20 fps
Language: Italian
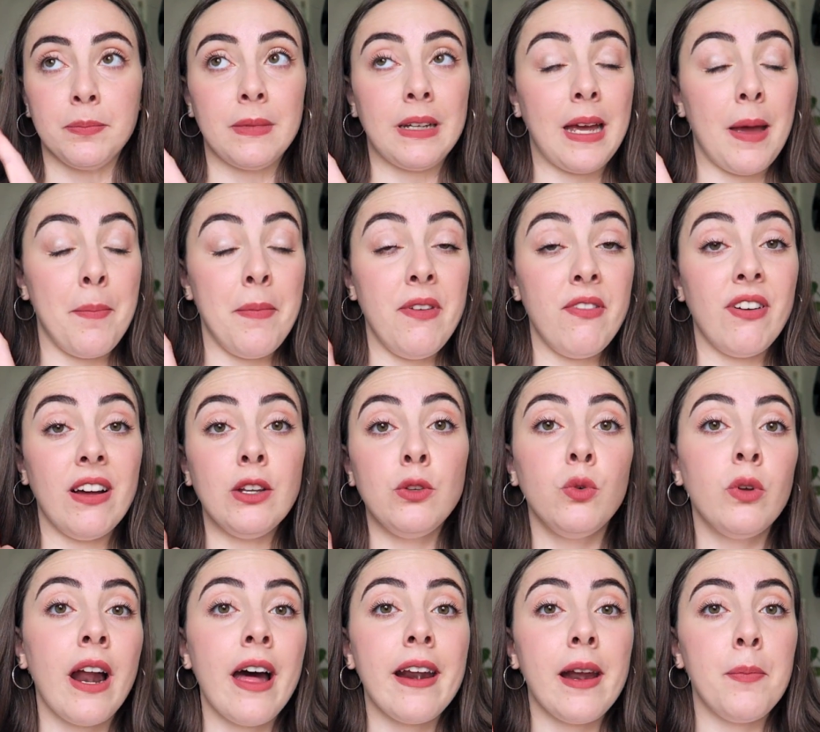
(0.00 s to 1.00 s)
che mi fa
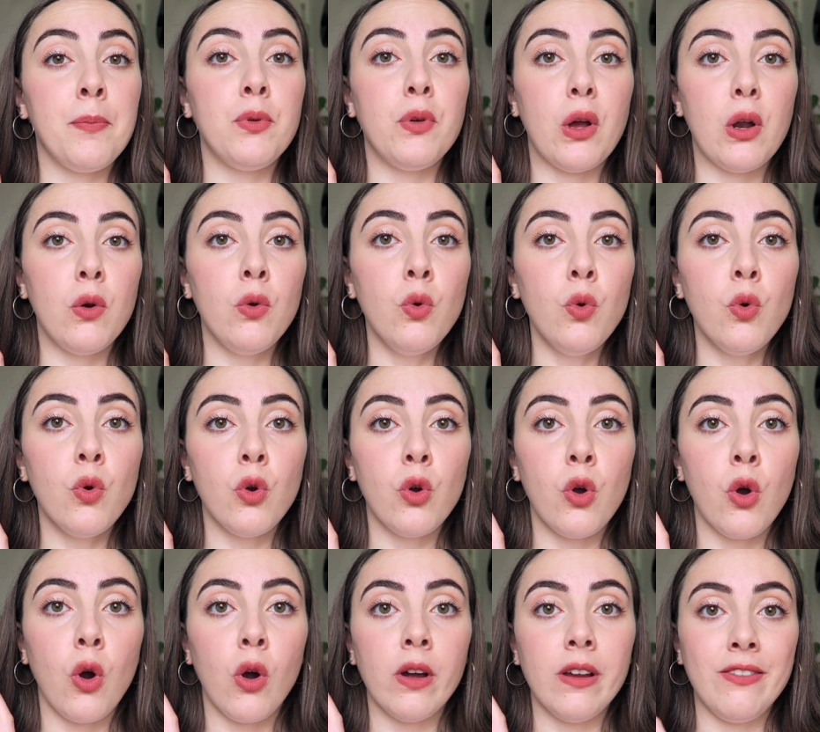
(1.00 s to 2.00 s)
durare più a
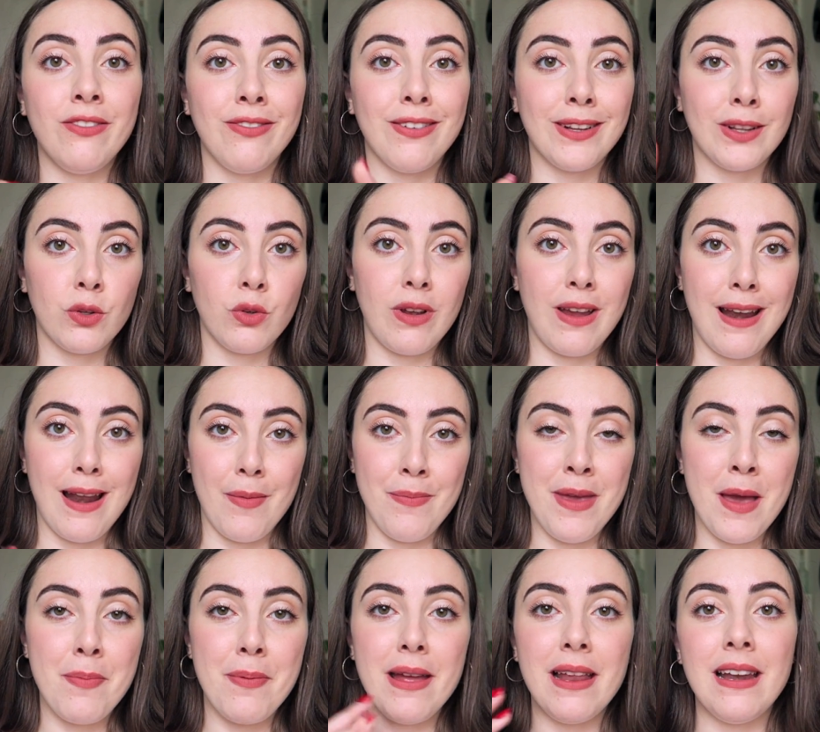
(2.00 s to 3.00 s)
lungo il fatto che la
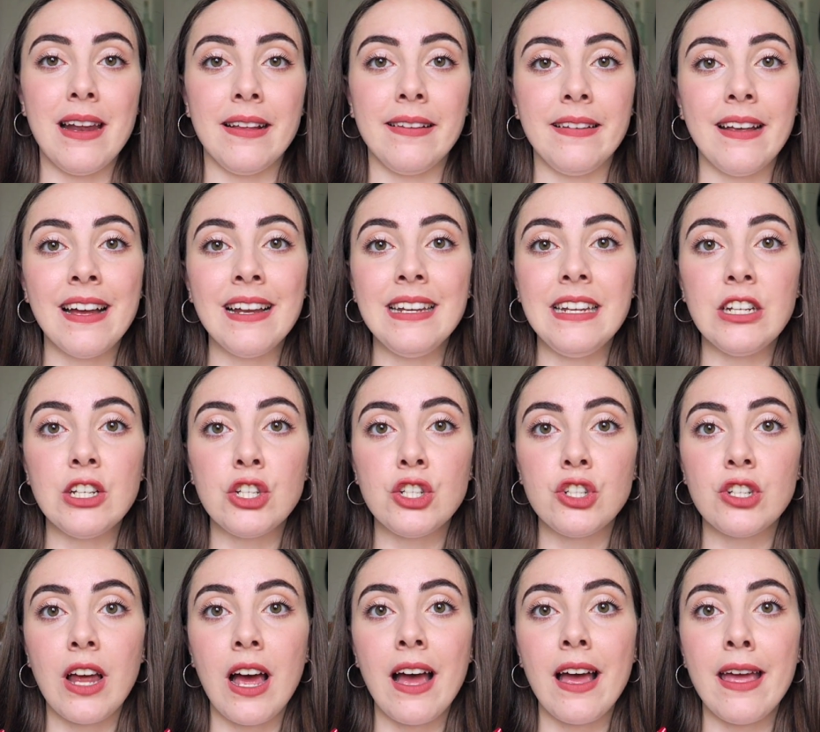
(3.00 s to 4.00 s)
mia pelle sia
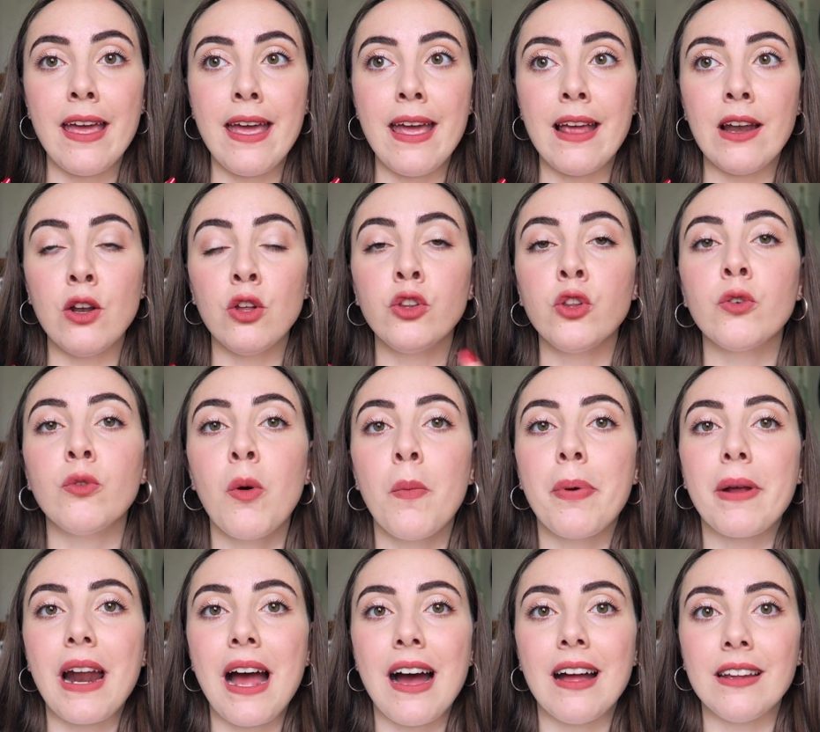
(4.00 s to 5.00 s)
liscia e lo trovo
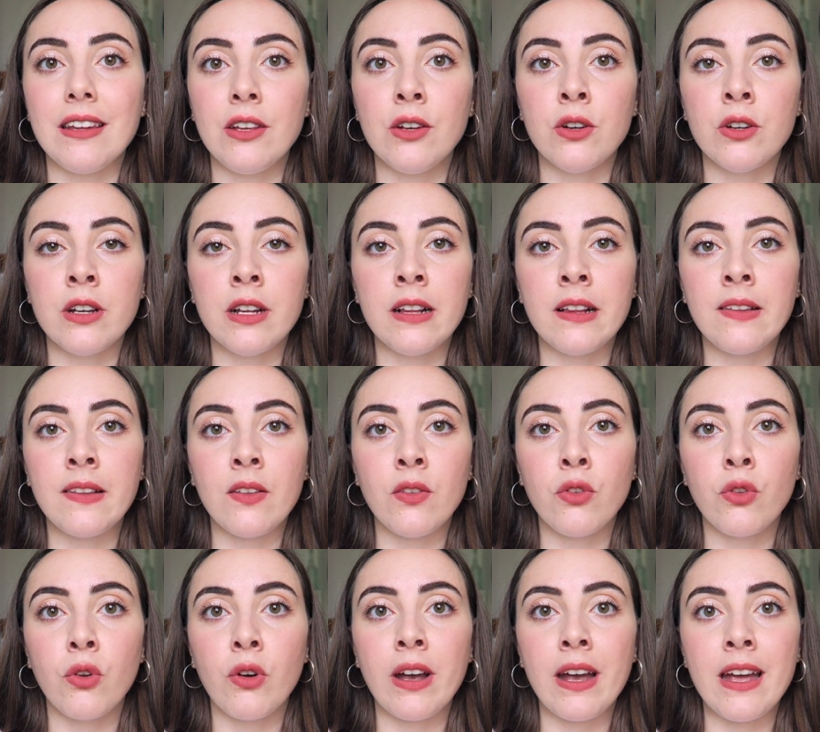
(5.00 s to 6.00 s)
pratico, nel
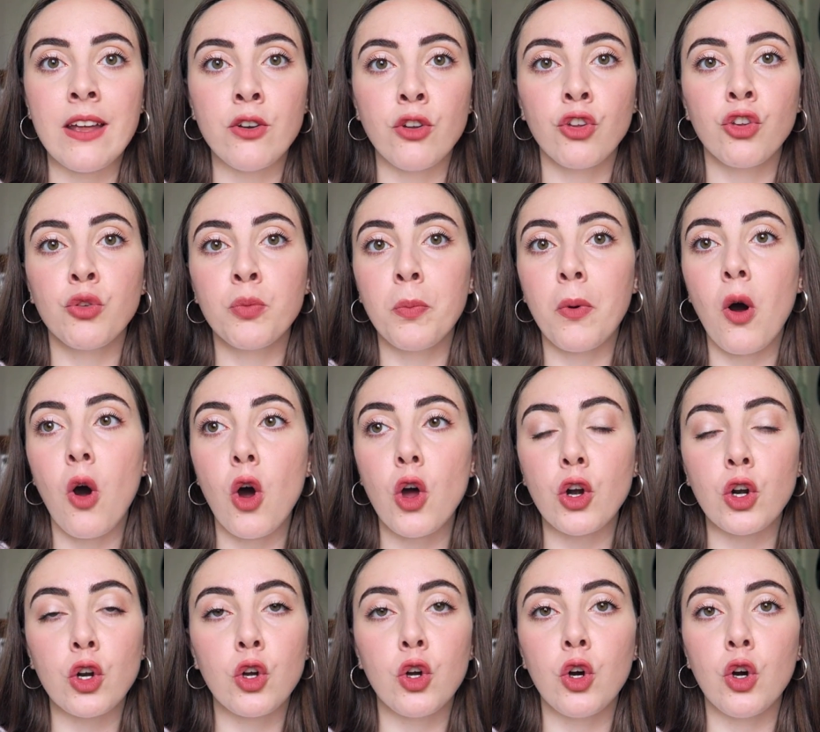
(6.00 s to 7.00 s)
senso che non
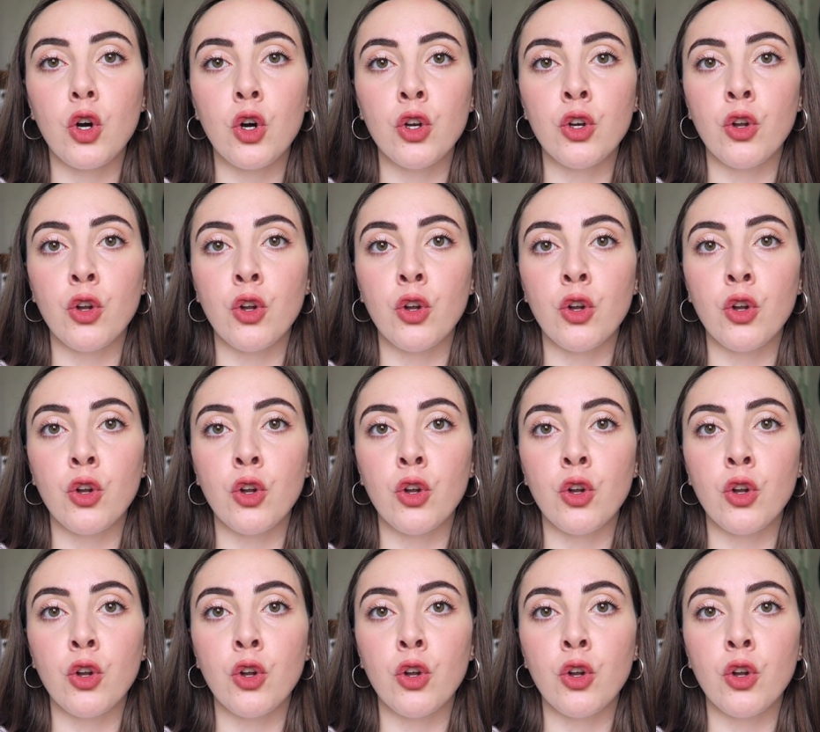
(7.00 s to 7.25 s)
sporco,